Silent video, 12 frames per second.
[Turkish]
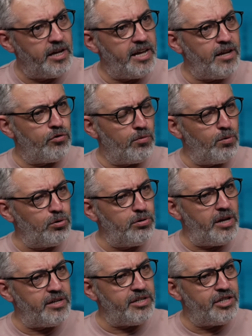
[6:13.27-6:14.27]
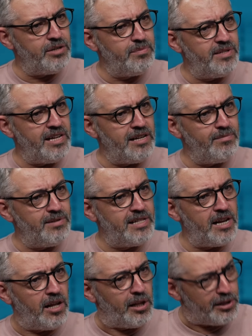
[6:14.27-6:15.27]
E, robotlar işimizi
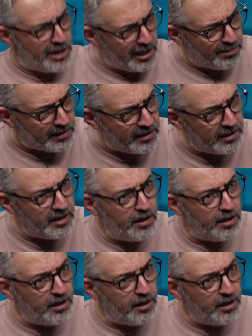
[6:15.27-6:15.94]
elimizden alacak mı?